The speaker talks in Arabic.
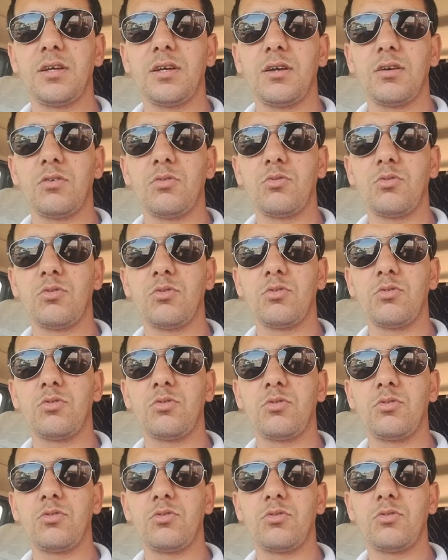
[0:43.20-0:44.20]

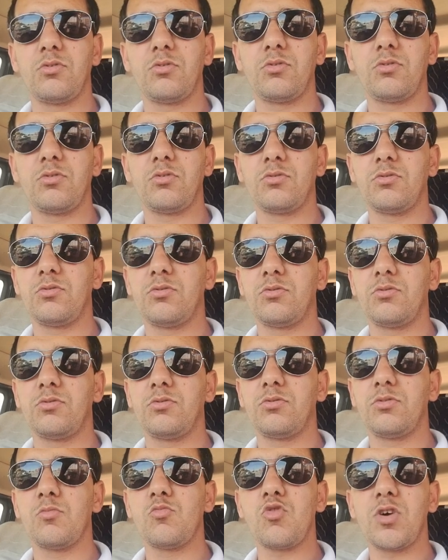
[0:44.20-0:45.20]

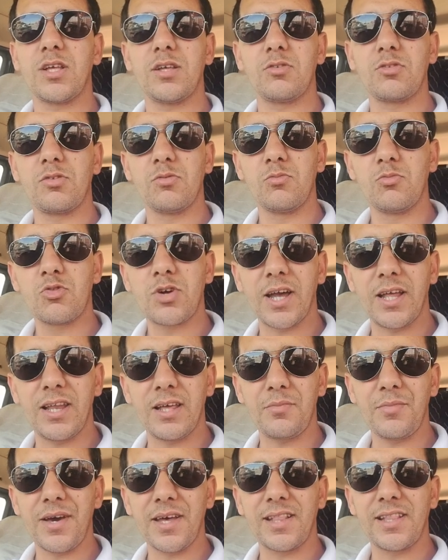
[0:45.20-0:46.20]

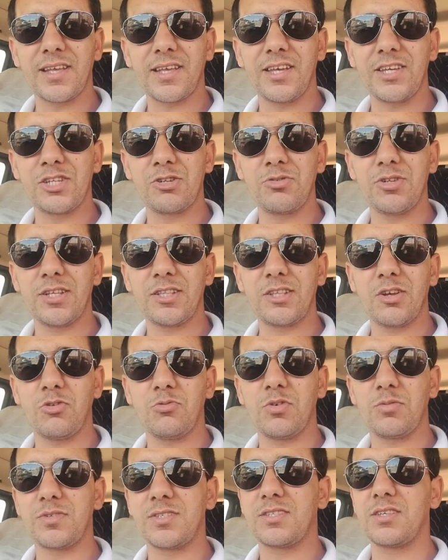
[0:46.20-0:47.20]
والمكالمات اللي كيجوني حتى
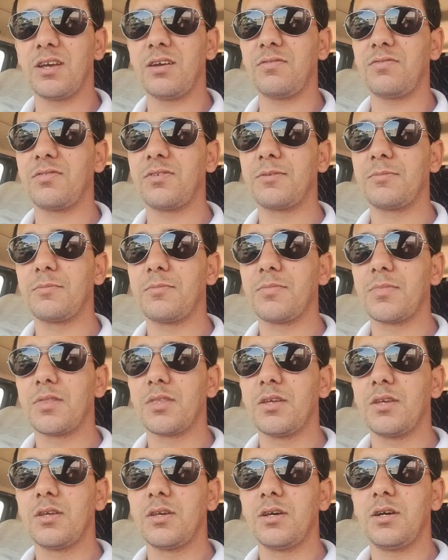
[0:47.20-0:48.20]
هما بزاف
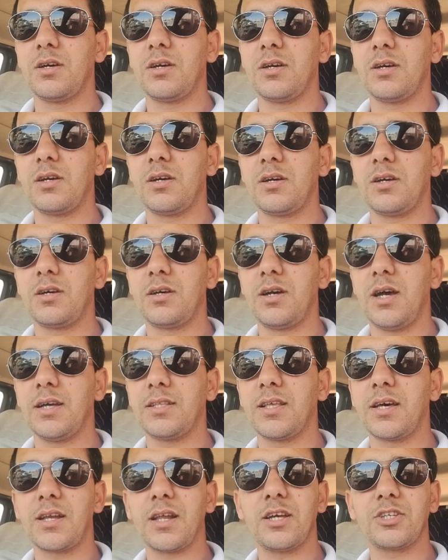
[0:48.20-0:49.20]
آه،
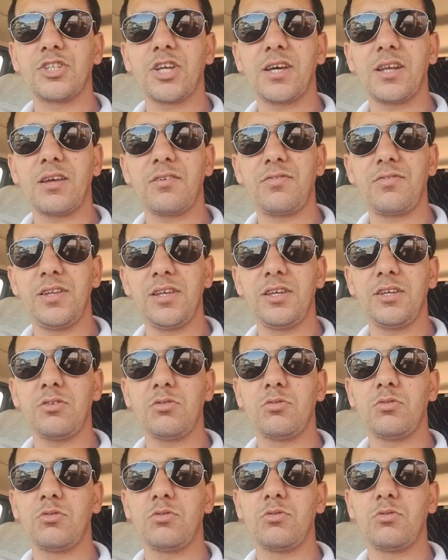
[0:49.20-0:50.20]
هذا راه شرف
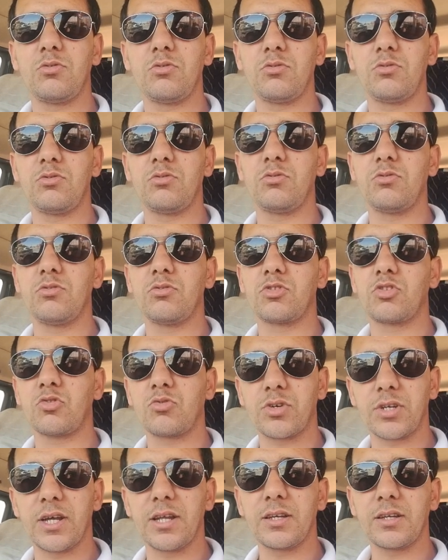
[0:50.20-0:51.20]
لي
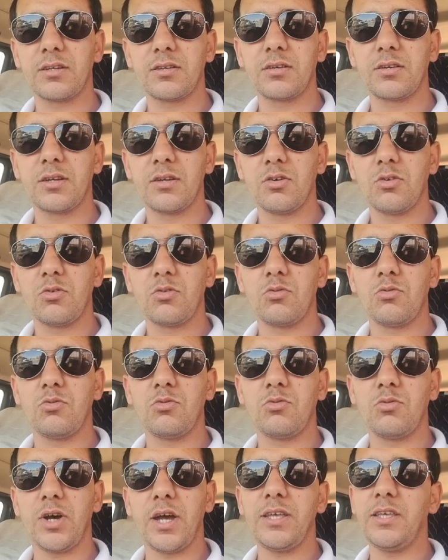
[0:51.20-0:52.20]
وشكرا
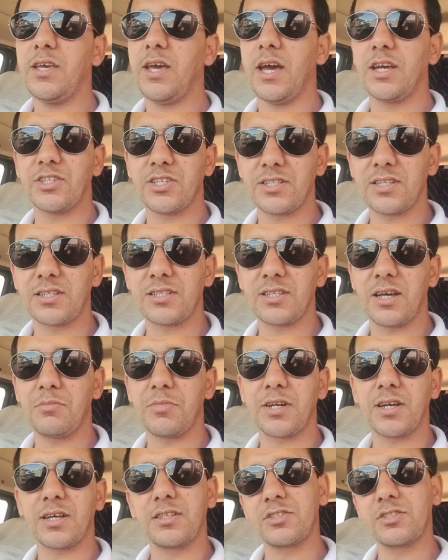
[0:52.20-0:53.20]
واي حاجه درتها
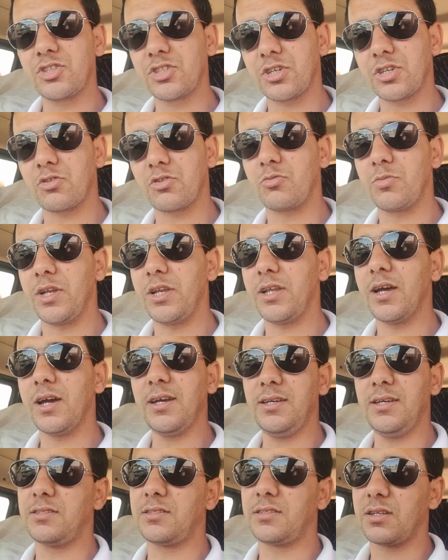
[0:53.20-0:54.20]
ما نقدرش نشكركم عليها
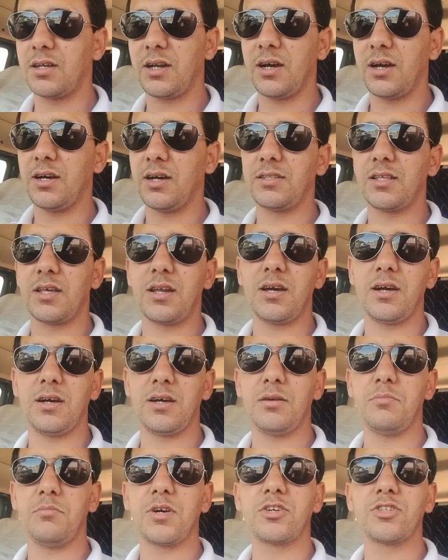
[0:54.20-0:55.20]
حيت راه هذا
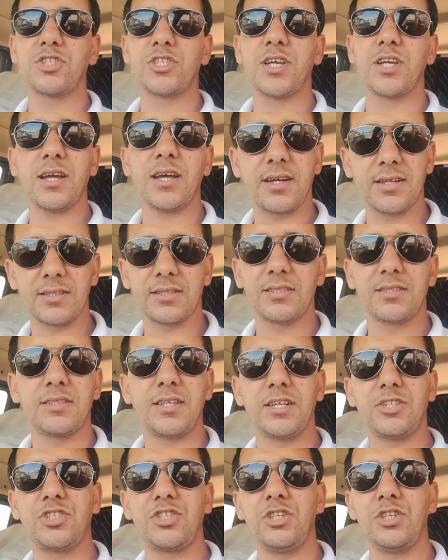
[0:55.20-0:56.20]
راه ما كنتش كاع
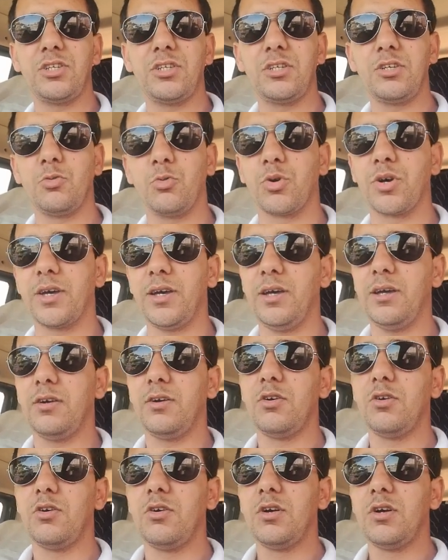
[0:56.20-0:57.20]
كنظن هادشي يوقع
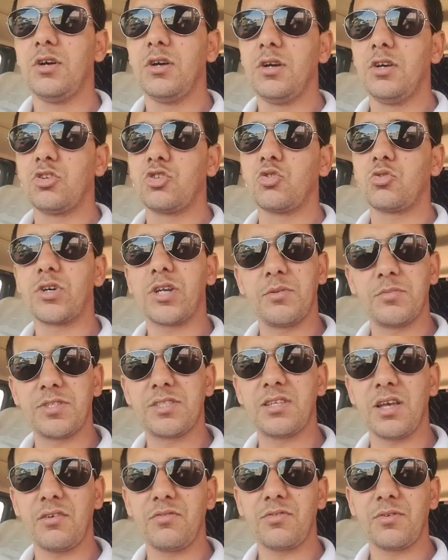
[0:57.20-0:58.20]
شكرا
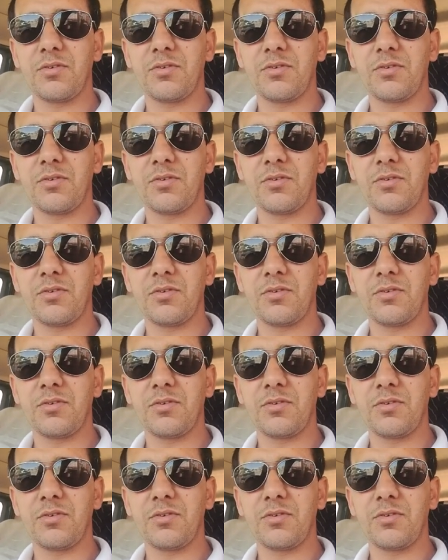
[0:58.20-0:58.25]
بزاف